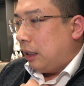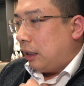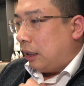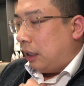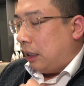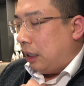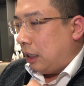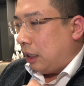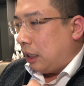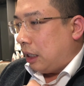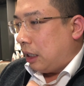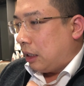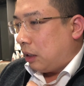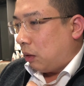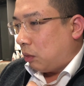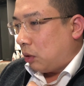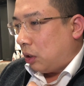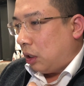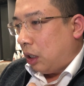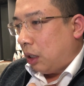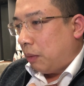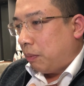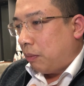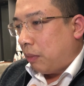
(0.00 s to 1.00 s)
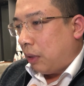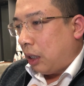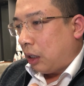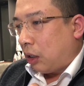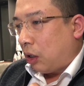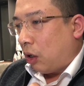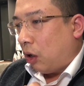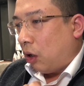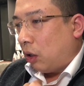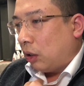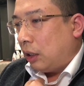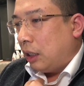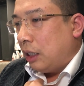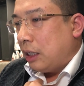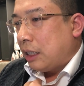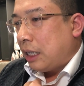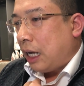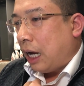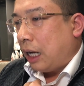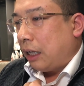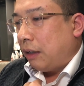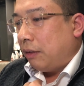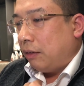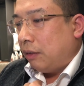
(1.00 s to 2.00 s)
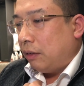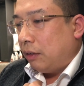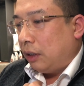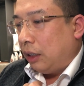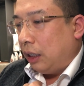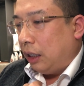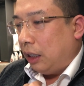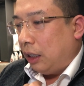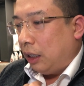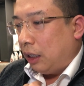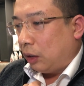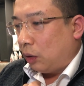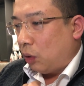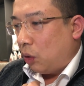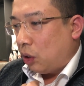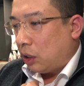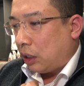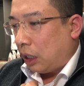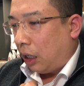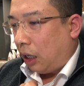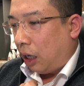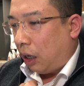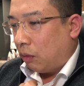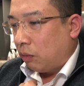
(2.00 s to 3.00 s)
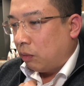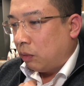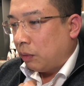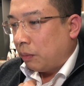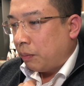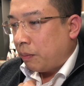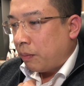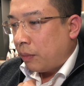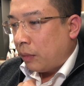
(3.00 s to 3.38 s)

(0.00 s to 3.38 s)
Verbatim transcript: thì ờ, trong trường hợp mà có thời gian thì tôi sẵn lòng